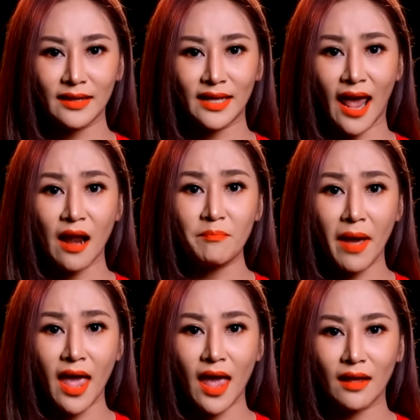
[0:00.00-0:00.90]
แค้น
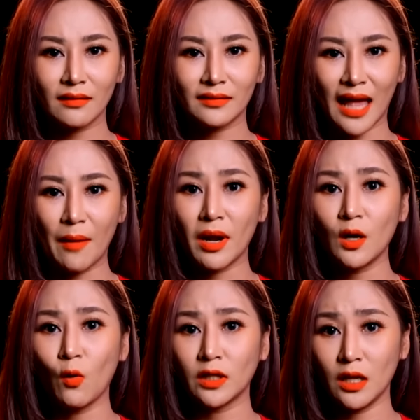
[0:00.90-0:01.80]
แม่แต่มา
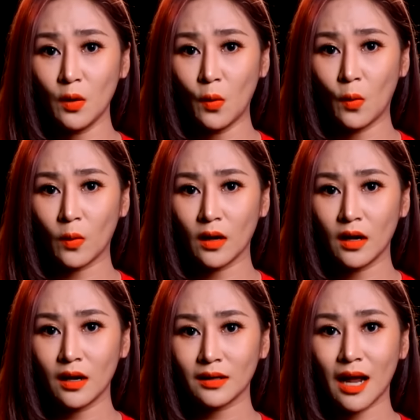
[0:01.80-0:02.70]
ลงที่ลูก
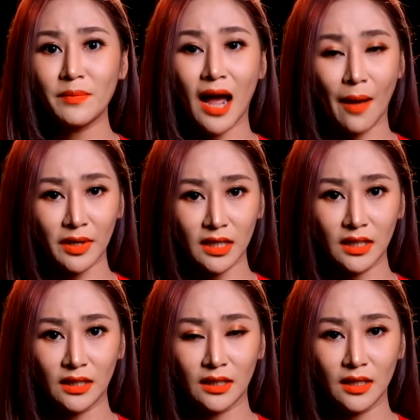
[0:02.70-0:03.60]
คำถามคือ